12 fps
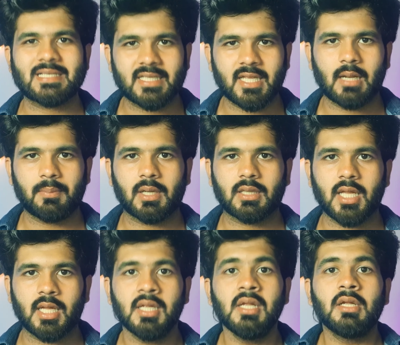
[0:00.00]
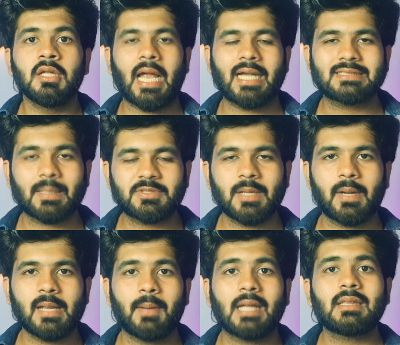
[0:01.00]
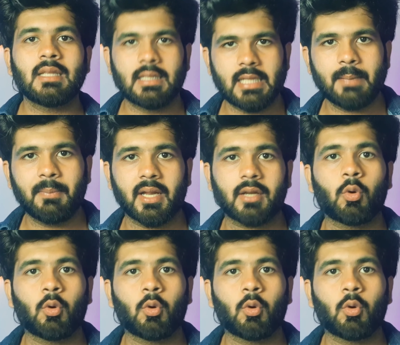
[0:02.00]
पैसा देना पड़ता है एंड सबसे बड़ी बात लेबर